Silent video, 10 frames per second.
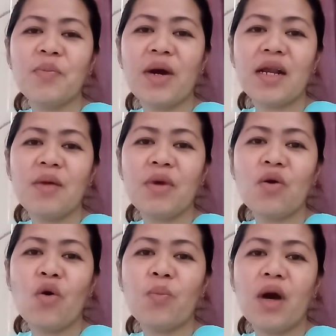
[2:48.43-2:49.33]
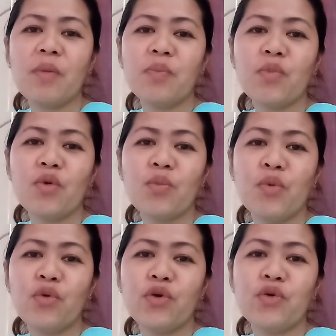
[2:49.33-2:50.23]
para makop up ko
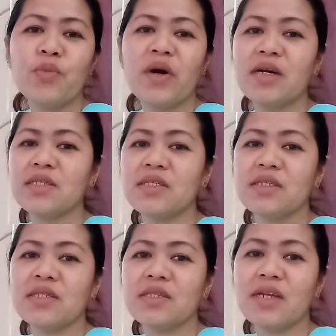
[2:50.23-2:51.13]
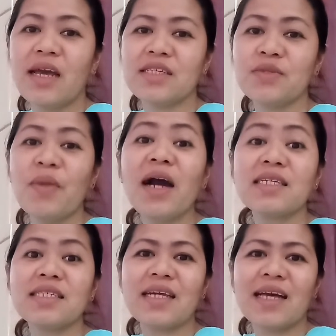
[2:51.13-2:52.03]
po yung mga stress mga
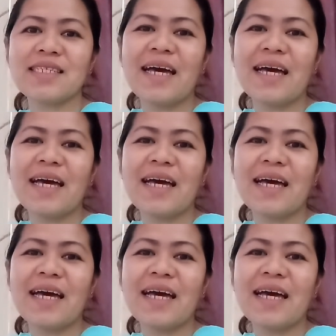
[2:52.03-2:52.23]
stress